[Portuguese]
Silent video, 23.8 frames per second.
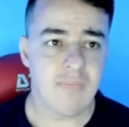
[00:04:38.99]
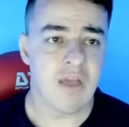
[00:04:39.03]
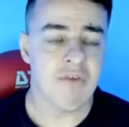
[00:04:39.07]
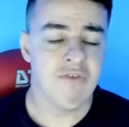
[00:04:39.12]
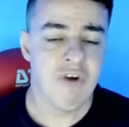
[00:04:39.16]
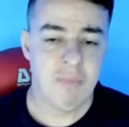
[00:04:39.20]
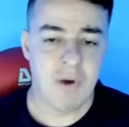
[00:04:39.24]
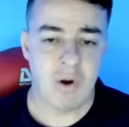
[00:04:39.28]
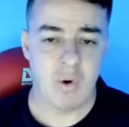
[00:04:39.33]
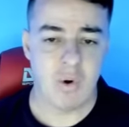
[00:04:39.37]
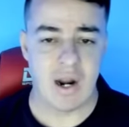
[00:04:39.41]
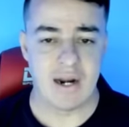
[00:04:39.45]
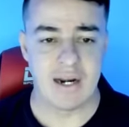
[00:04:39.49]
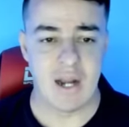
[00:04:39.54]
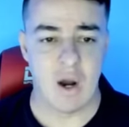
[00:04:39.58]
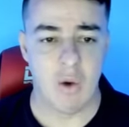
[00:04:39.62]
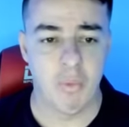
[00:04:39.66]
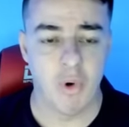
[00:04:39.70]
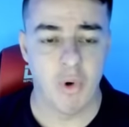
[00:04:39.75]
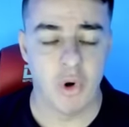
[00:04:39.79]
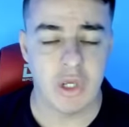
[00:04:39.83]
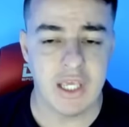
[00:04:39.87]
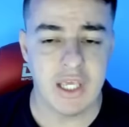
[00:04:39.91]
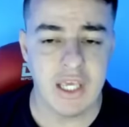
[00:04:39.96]
Vamos aguardar um
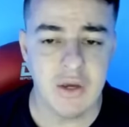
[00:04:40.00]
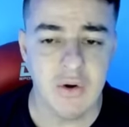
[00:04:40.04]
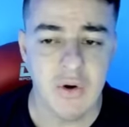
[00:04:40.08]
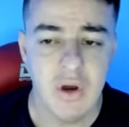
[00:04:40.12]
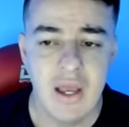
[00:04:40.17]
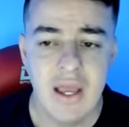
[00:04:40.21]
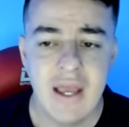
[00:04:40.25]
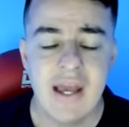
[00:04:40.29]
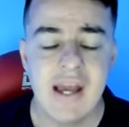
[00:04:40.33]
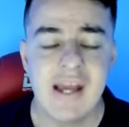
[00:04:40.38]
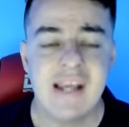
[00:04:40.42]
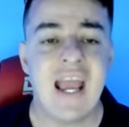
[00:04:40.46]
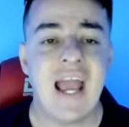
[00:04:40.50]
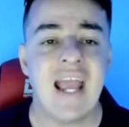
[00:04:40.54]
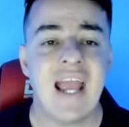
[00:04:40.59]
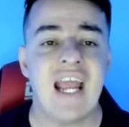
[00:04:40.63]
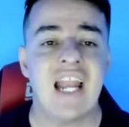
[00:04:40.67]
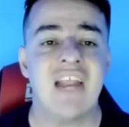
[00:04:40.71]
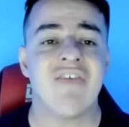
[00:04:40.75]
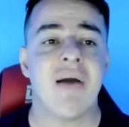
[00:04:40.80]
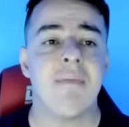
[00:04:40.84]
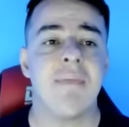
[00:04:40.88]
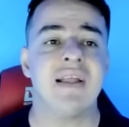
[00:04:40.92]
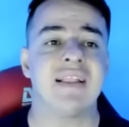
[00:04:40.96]
pouquinho. E aí
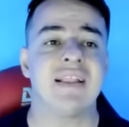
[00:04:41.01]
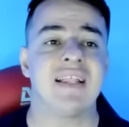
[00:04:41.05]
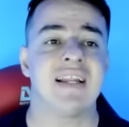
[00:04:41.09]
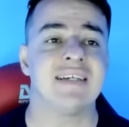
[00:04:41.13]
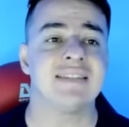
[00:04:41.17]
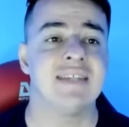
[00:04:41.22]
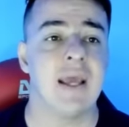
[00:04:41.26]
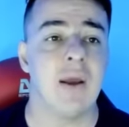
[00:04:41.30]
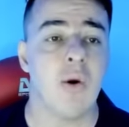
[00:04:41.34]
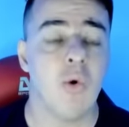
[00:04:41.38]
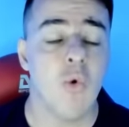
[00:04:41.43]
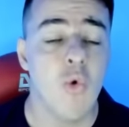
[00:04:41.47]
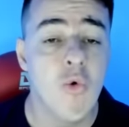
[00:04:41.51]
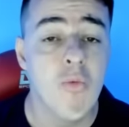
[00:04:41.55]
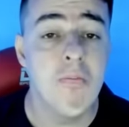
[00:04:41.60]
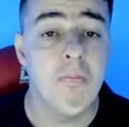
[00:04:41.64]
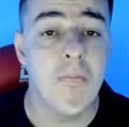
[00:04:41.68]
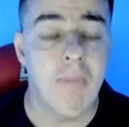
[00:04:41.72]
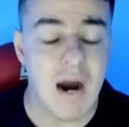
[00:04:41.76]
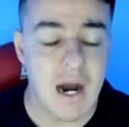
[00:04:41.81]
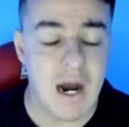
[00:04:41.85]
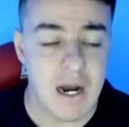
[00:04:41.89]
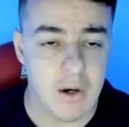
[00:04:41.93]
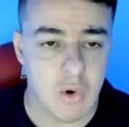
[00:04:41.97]
ele vai me trazer um
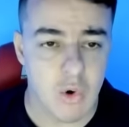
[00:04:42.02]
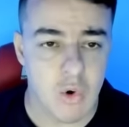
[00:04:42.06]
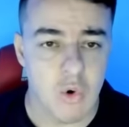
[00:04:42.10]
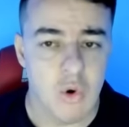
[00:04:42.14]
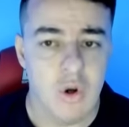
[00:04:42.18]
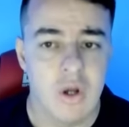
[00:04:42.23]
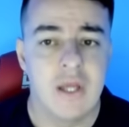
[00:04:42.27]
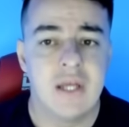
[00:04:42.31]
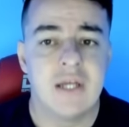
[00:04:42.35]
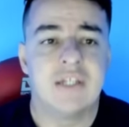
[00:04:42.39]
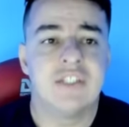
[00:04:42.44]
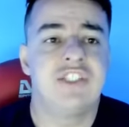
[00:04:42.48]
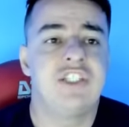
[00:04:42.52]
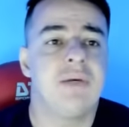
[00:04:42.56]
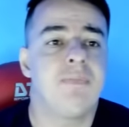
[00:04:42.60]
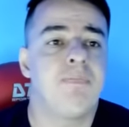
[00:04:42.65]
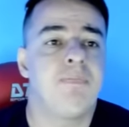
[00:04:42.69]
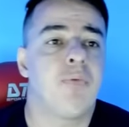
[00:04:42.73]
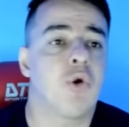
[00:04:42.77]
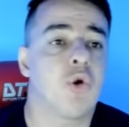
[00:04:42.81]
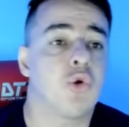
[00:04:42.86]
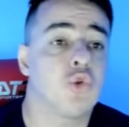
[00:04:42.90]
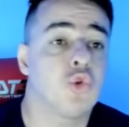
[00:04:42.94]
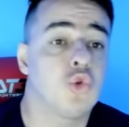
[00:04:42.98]
banco de
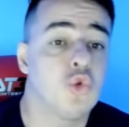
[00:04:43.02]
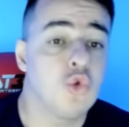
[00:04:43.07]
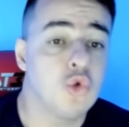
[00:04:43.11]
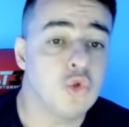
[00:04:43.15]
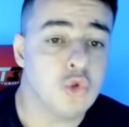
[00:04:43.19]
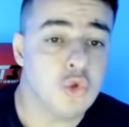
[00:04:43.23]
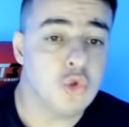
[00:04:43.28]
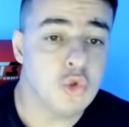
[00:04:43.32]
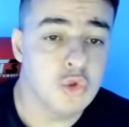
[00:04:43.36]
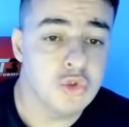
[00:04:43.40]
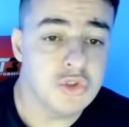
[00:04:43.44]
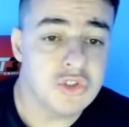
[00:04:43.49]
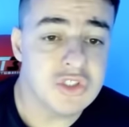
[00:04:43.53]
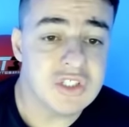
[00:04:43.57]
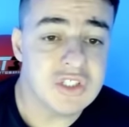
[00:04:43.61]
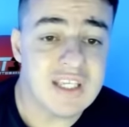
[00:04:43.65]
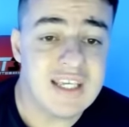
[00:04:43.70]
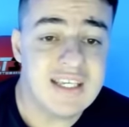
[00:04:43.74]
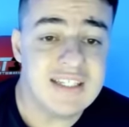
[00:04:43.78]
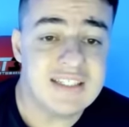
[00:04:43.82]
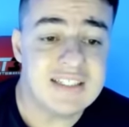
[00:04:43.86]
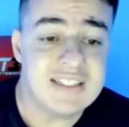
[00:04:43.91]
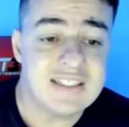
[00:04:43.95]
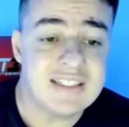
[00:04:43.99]
produtos
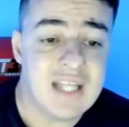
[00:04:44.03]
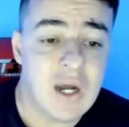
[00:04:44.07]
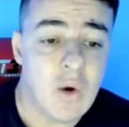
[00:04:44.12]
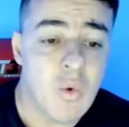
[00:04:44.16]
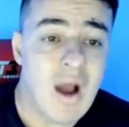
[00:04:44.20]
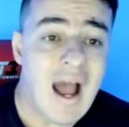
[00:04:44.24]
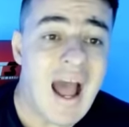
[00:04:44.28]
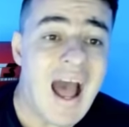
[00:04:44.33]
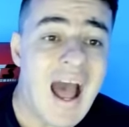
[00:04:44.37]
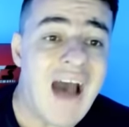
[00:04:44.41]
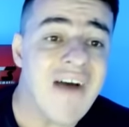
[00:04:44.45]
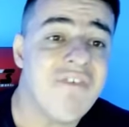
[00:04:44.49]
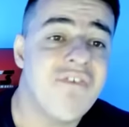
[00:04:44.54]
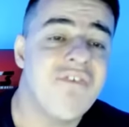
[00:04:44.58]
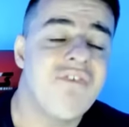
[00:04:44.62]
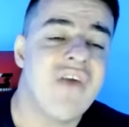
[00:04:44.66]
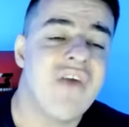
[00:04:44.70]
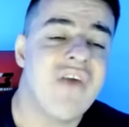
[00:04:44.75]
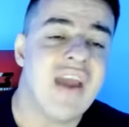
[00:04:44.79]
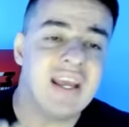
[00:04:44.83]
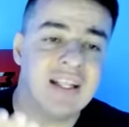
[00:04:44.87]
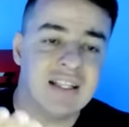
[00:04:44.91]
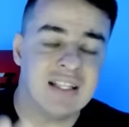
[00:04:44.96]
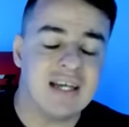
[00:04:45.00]
que estão à
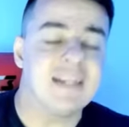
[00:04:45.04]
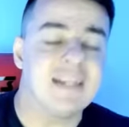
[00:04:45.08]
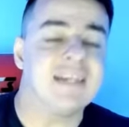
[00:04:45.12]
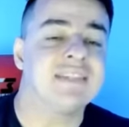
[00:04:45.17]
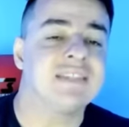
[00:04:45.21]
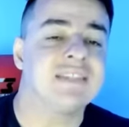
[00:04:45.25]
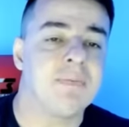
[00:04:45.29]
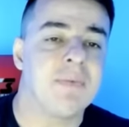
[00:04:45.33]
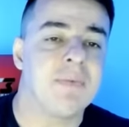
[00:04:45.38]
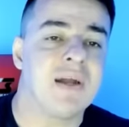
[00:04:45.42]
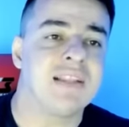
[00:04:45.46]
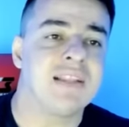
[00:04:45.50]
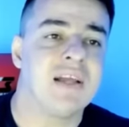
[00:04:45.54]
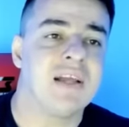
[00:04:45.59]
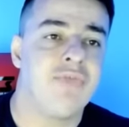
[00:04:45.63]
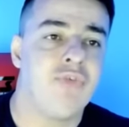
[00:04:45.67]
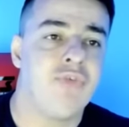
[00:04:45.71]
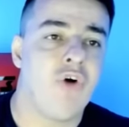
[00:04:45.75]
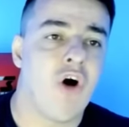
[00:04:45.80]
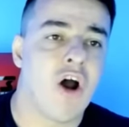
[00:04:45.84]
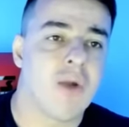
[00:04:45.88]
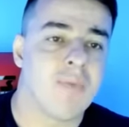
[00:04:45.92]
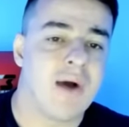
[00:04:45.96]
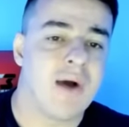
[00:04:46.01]
venda nessa
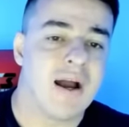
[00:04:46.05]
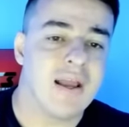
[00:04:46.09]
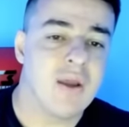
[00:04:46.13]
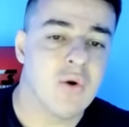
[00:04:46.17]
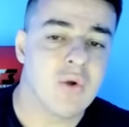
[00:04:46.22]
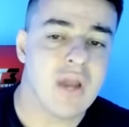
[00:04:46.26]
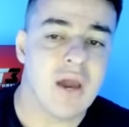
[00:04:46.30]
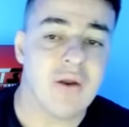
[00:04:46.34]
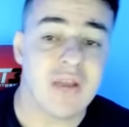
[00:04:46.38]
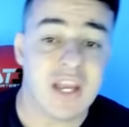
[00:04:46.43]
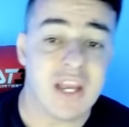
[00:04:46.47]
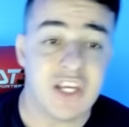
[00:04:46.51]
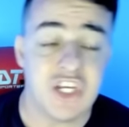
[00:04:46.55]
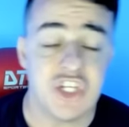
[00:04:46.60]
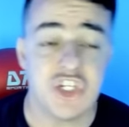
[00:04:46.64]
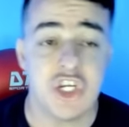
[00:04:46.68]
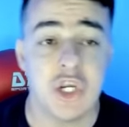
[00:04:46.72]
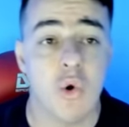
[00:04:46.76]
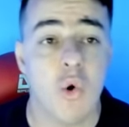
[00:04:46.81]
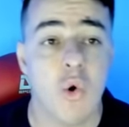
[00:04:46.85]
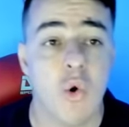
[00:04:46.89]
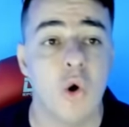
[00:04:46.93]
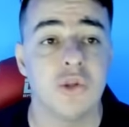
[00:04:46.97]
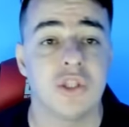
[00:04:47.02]
plataforma. Eu quero que a gente
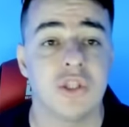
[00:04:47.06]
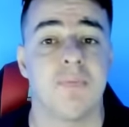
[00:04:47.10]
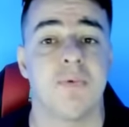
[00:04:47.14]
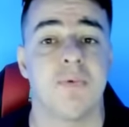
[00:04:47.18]
encontre